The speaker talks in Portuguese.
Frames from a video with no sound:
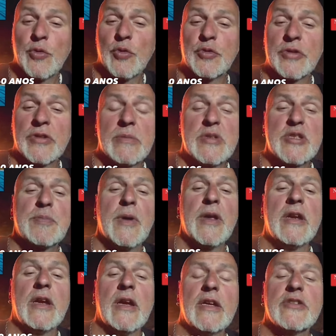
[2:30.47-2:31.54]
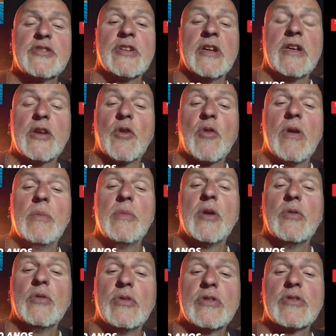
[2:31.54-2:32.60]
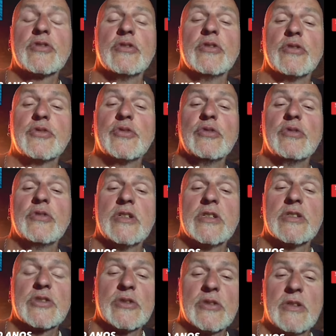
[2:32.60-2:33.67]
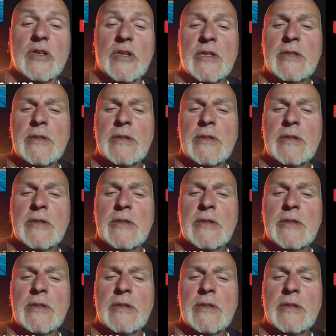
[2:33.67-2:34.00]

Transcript: com toda a minha experiência e como eu uso tudo isso